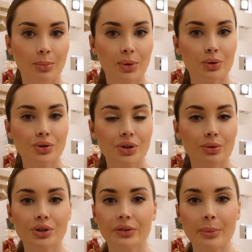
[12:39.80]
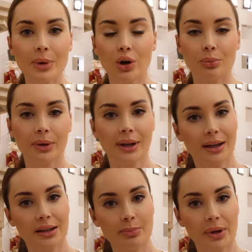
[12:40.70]
My już nie używamy
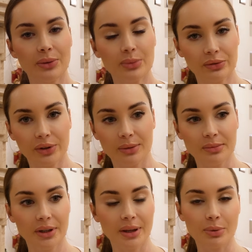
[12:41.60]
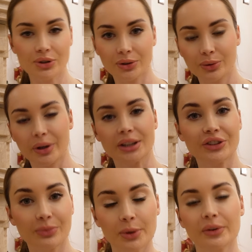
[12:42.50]
kominka, nie palimy w nim. Na początku jak się
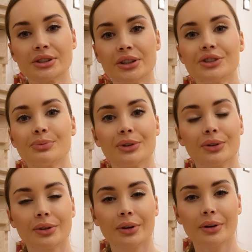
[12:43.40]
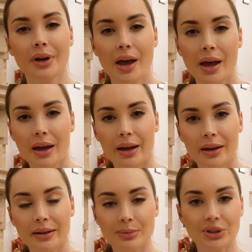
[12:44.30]
wprowadziliśmy, no to
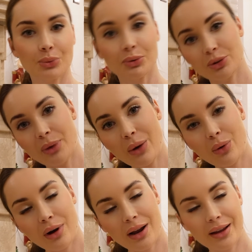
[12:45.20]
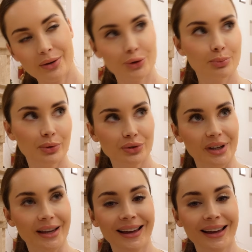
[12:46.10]
e, nam się to podobało, ale już później